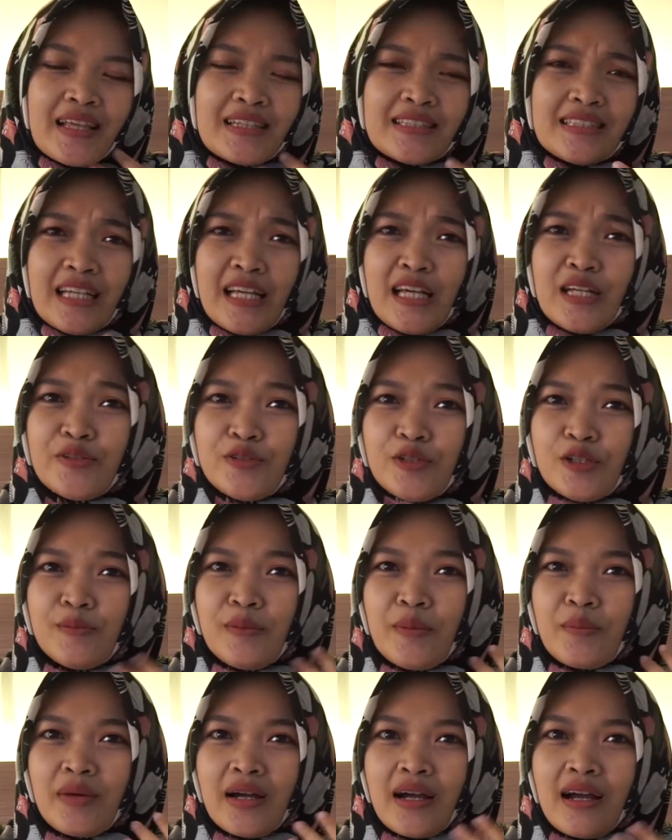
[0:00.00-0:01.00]
saya dulu
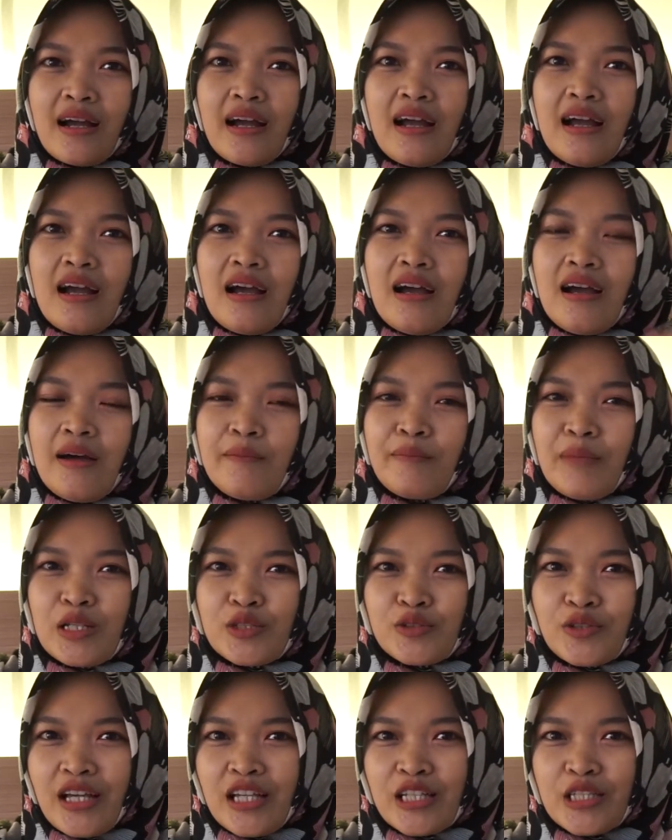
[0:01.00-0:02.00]
memang
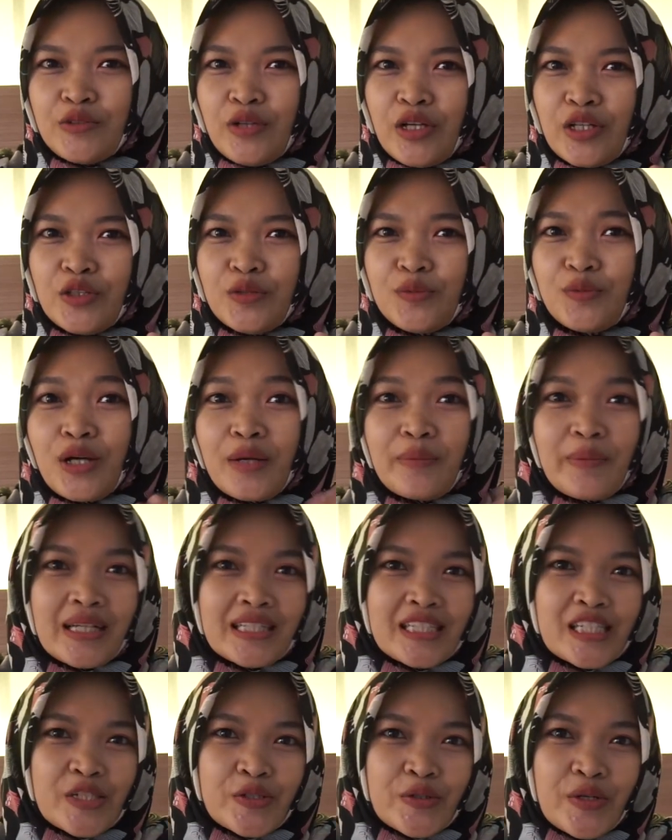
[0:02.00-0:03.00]
masuk S2 itu bukan
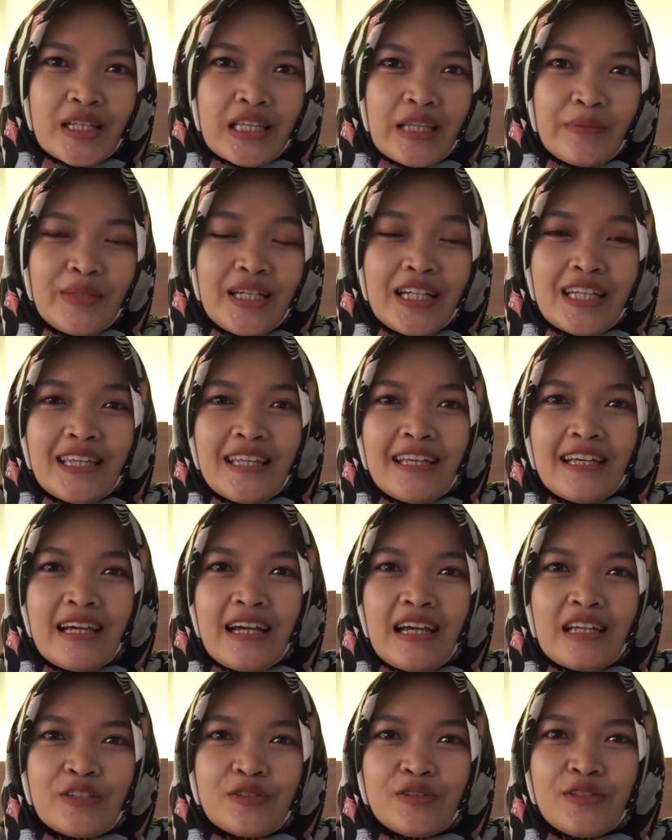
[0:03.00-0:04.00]
beasiswa, tapi
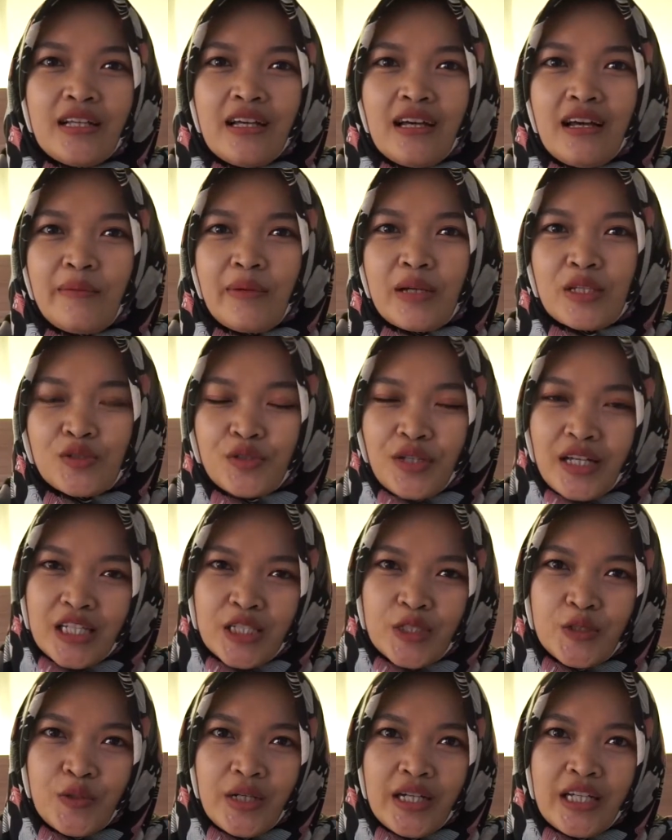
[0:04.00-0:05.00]
ketika sudah masuk
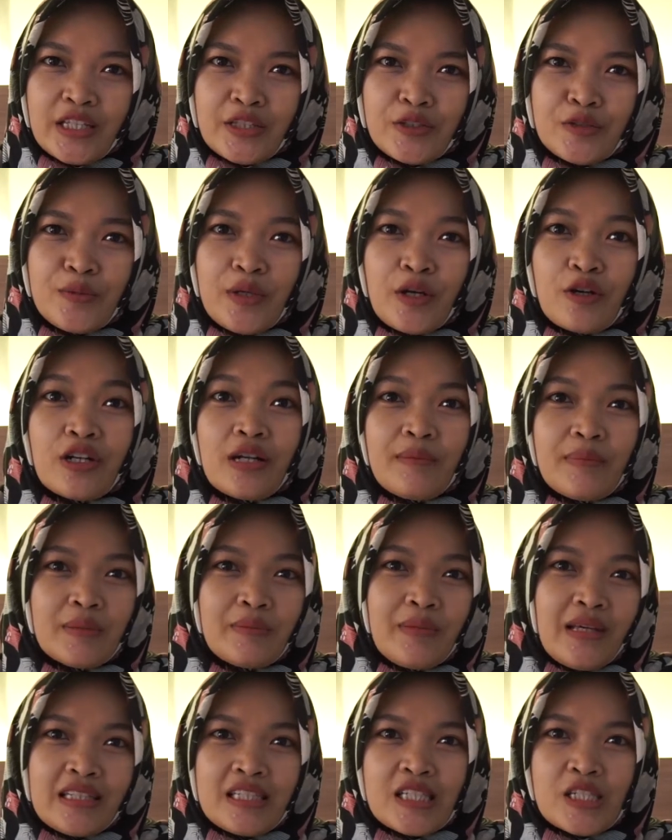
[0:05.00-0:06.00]
S2 itu baru dapat
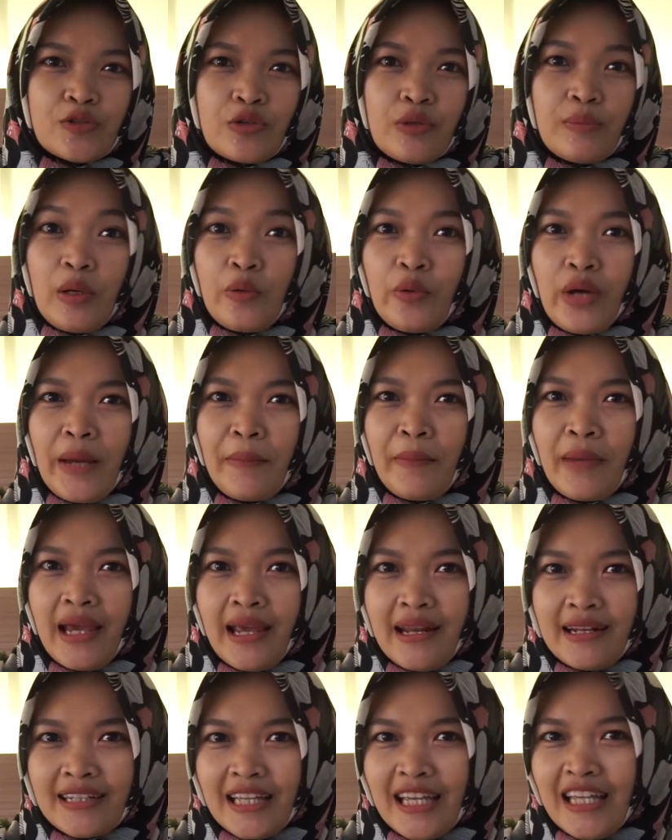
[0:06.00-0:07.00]
beasiswa
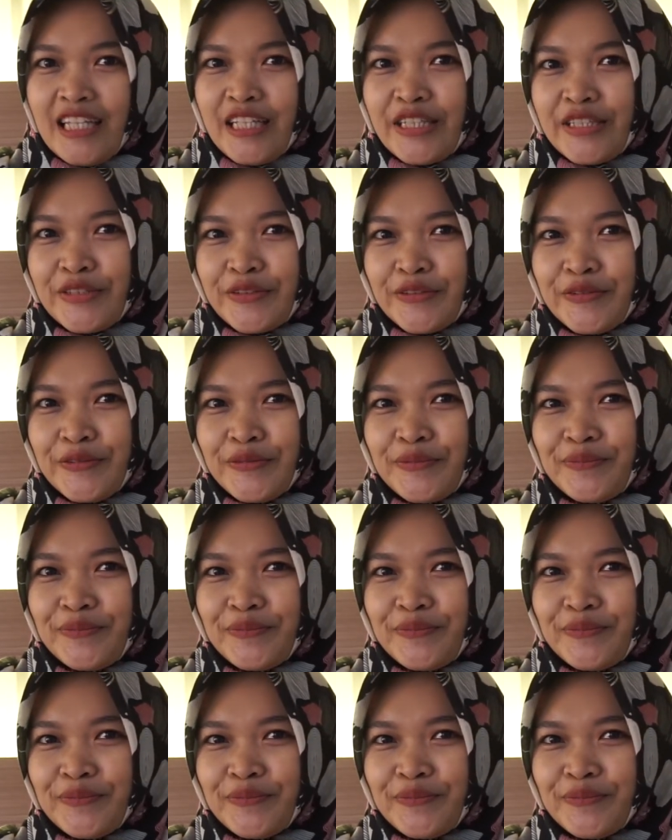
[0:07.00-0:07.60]
BUMN kayak gitu.